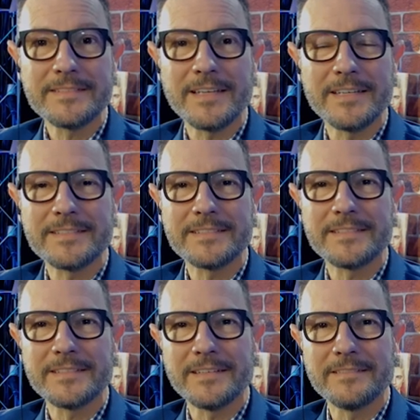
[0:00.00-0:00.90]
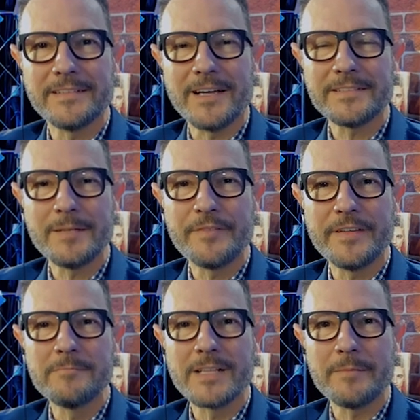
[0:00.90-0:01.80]
es, es hat dem
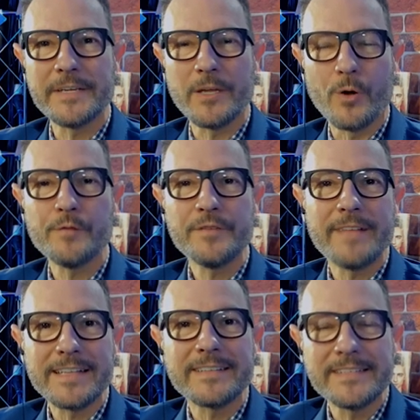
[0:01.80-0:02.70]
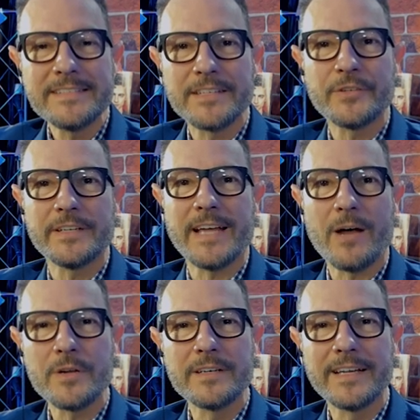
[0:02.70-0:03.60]
Film, glaube ich, geholfen, weil das ist natürlich
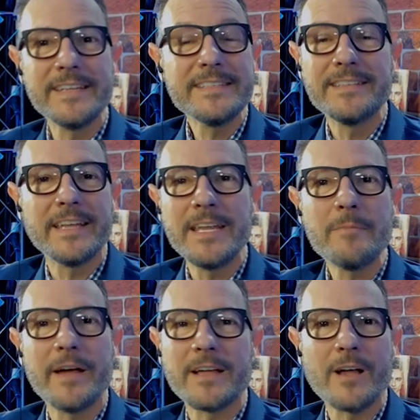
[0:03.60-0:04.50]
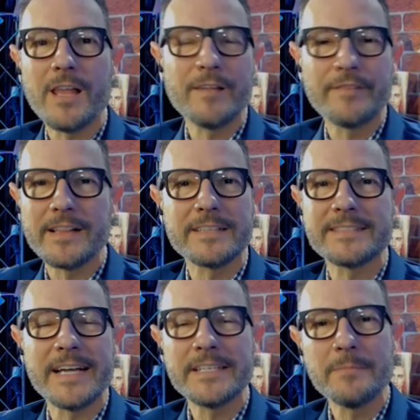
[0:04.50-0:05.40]
auch ein Riesenthema, egal auf welcher
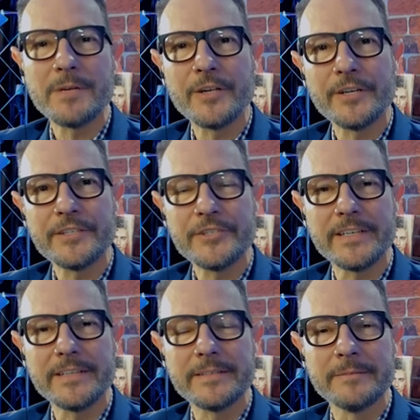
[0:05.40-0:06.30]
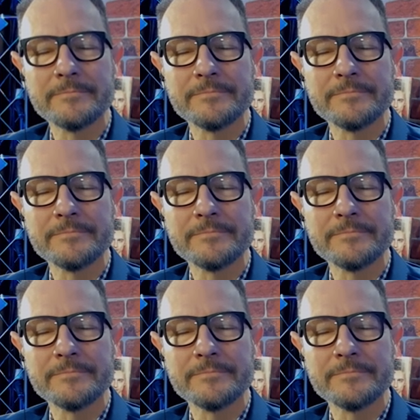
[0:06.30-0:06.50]
Seite man heute steht.